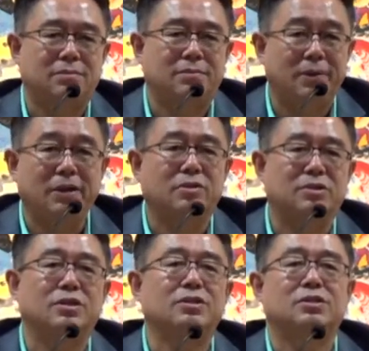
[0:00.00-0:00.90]
没有
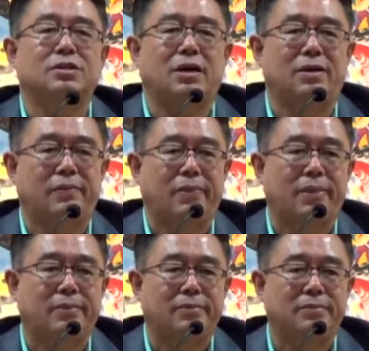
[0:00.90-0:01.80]
生死的，
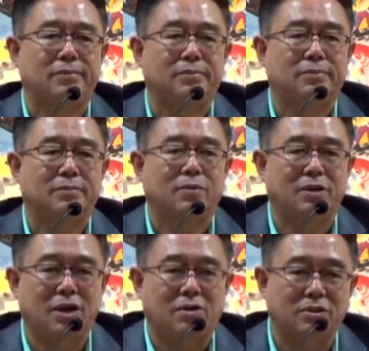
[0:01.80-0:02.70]
我
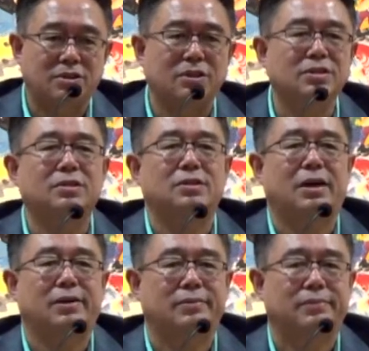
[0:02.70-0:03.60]
了了生死
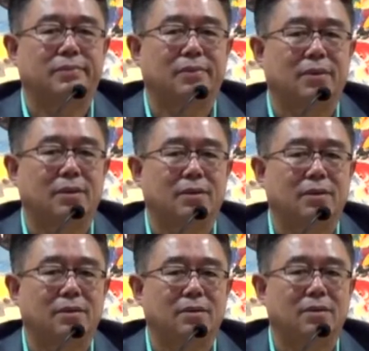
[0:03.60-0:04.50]
的，
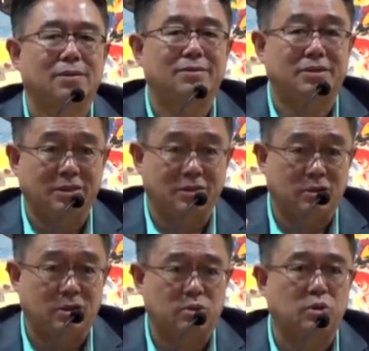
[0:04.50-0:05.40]
那这就
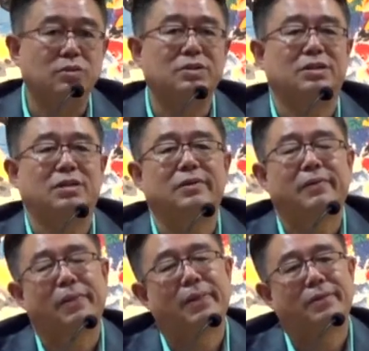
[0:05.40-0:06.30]
叫终极，
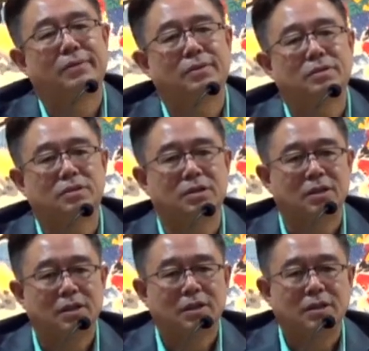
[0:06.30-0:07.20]
就
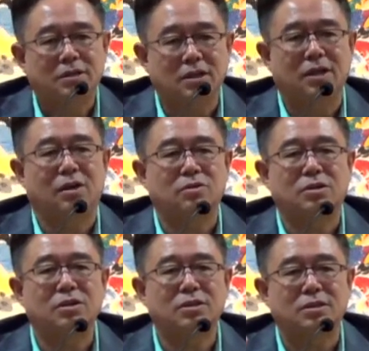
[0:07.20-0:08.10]
是这个了
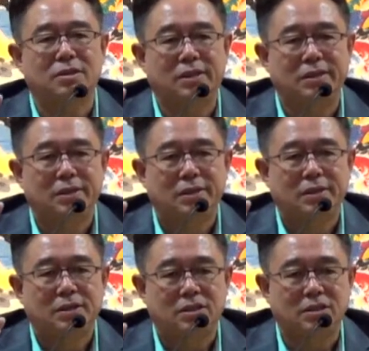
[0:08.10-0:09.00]
生死的
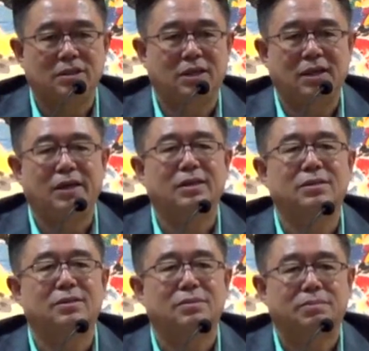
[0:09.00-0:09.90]
是你的
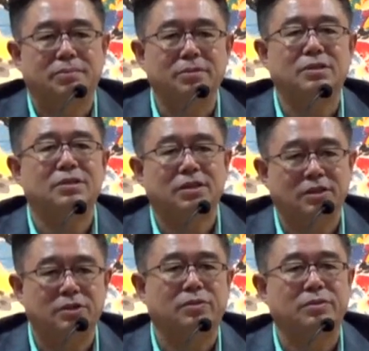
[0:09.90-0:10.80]
灵，不是你
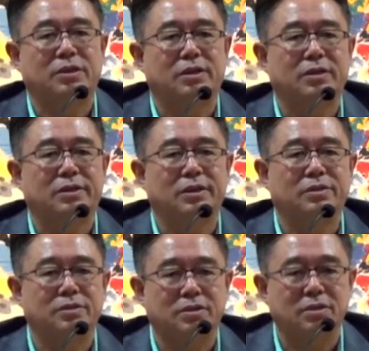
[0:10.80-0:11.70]
的肉体，也
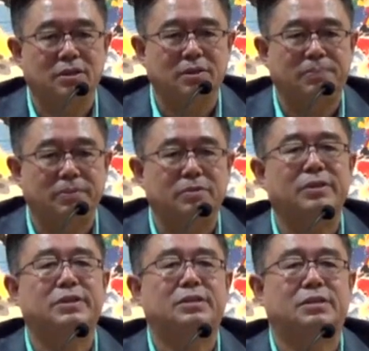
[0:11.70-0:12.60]
就是你不
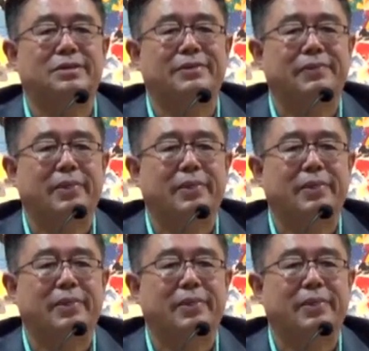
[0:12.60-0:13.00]
会死，